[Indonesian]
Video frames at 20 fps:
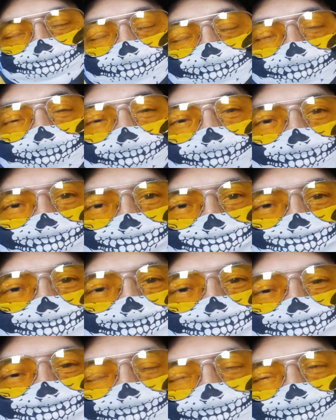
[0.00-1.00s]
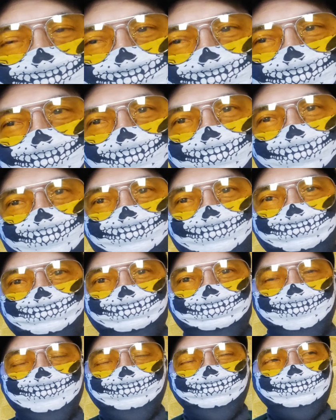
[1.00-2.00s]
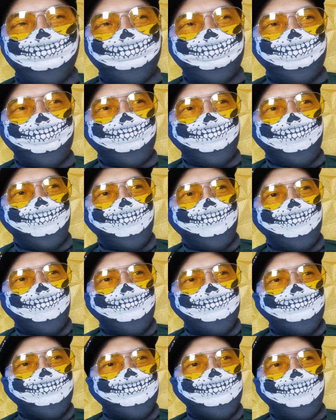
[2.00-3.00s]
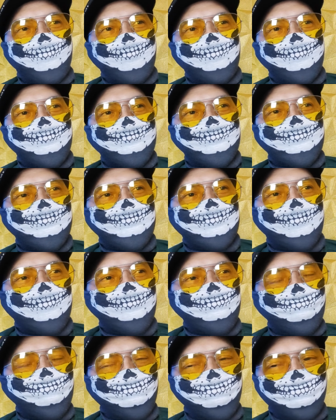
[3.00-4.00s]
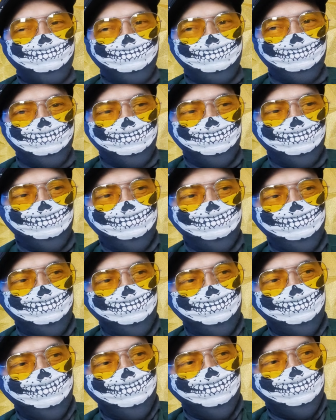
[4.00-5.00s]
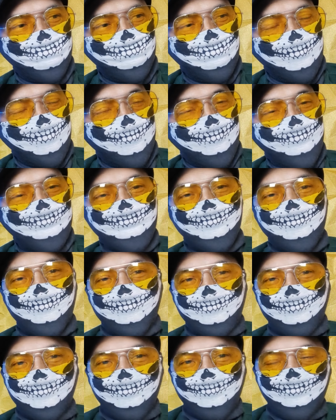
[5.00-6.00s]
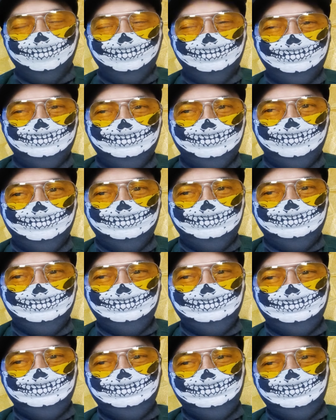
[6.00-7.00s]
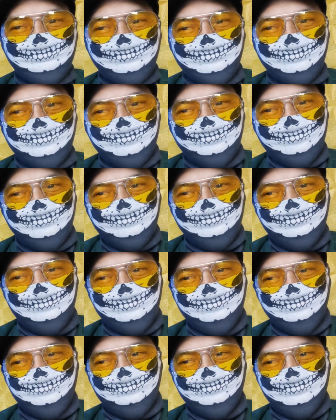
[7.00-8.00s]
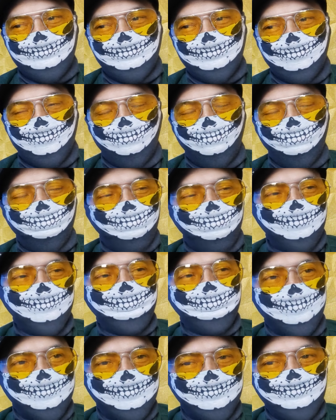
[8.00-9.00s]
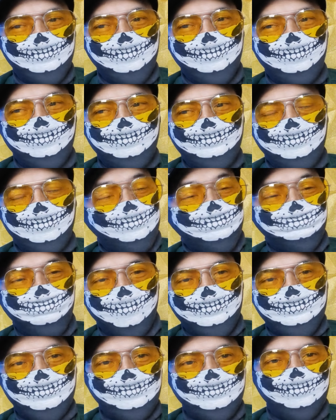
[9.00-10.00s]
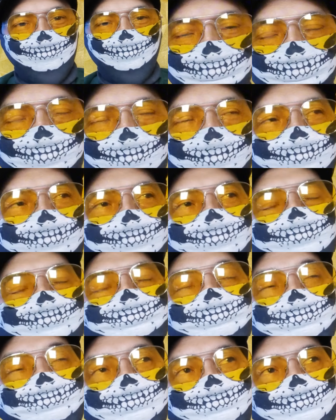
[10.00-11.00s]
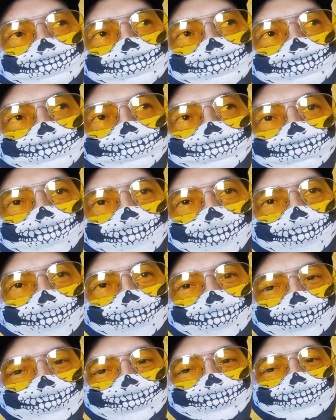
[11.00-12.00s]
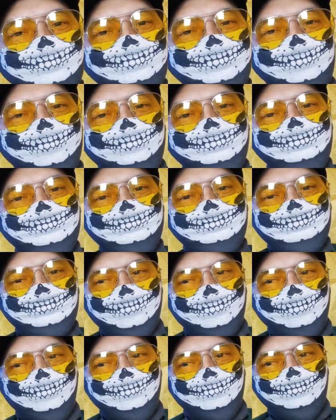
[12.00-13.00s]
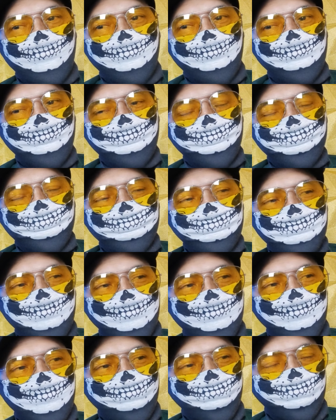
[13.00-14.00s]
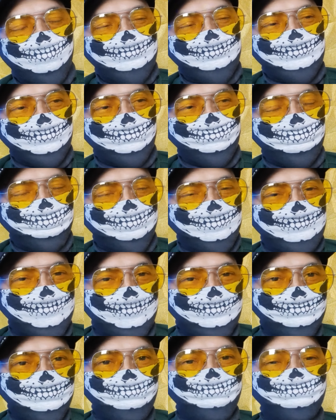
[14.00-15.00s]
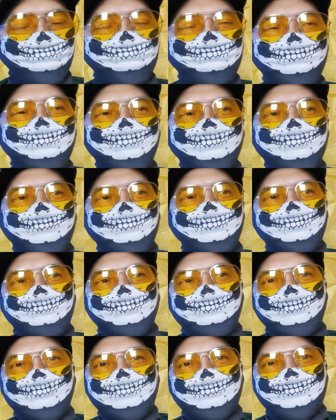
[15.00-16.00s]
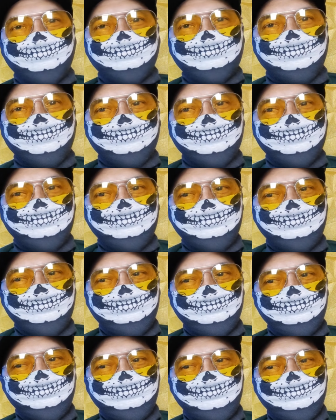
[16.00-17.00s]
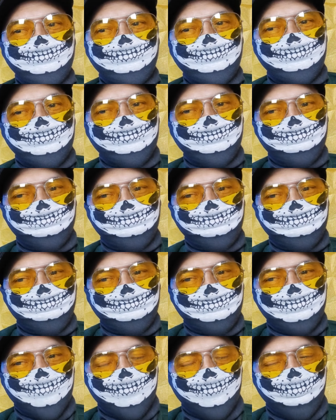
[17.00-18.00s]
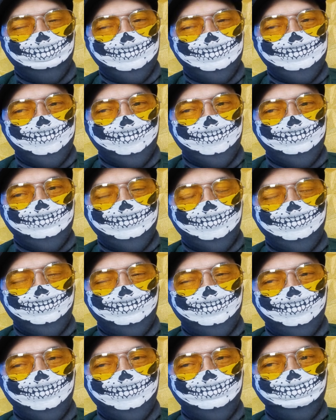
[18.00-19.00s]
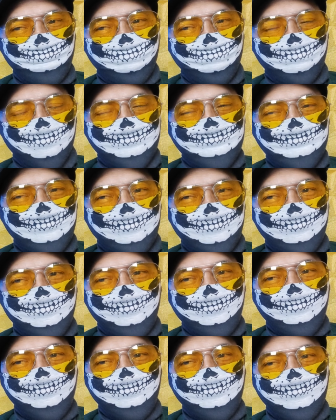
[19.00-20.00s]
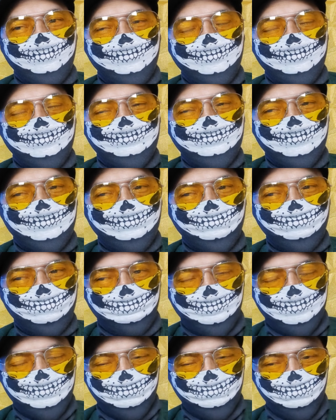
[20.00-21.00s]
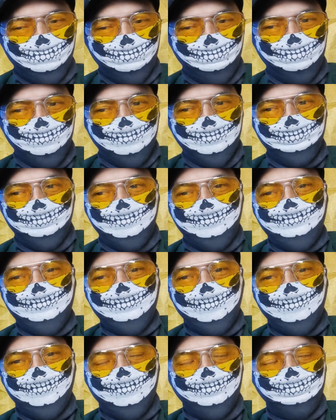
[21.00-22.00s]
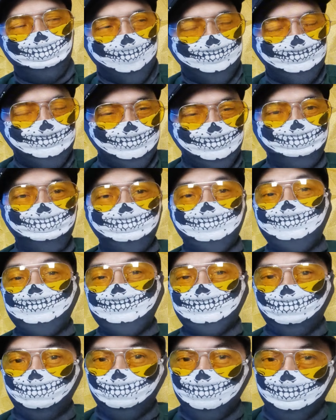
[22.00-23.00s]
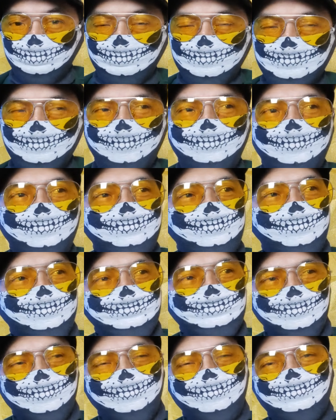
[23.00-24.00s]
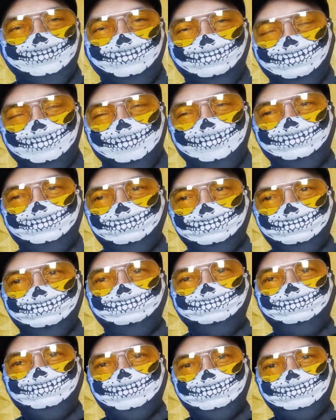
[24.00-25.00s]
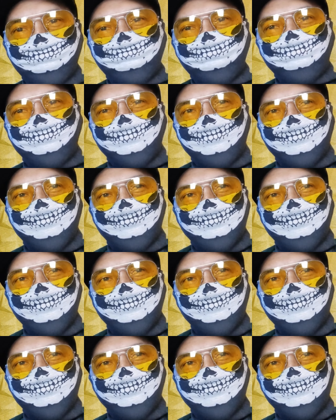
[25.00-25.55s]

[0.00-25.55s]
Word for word: perilaku gitu yang dilakukan Yusuf Mansur ketika dulu-dulu terus sekarang dan e, ketika ngomong di media dan fakta lapangan. Nah, ini akan kita e, ulas satu persatu. Jadi kenapa saya katakan akan mengulasnya karena ketika Yusuf Mansur ngomong di media mainstream terutama sekarang ya saya nggak tahu yang dulu itu